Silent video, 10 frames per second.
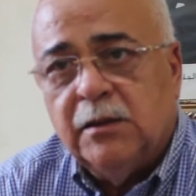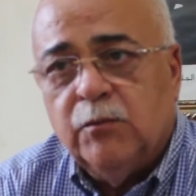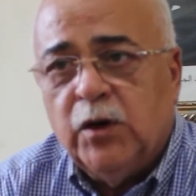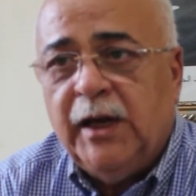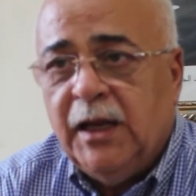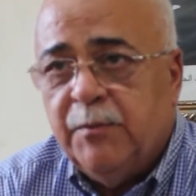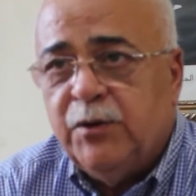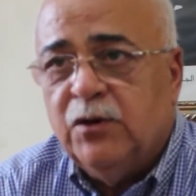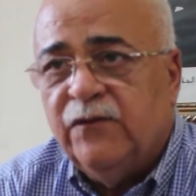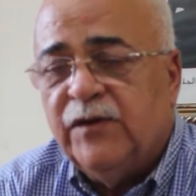مرحب
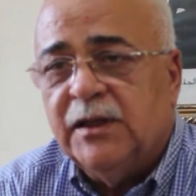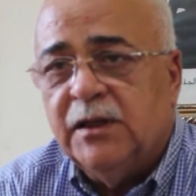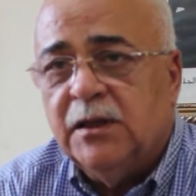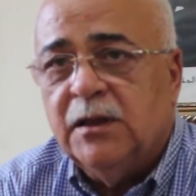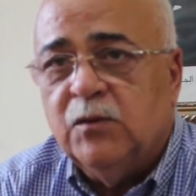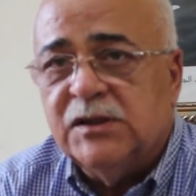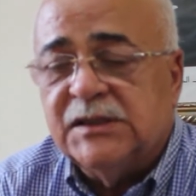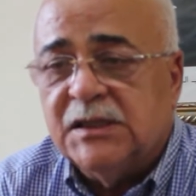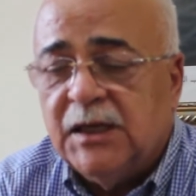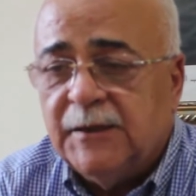بهم في هذه
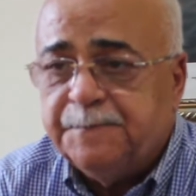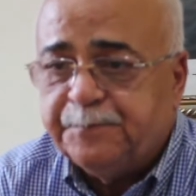المؤسسه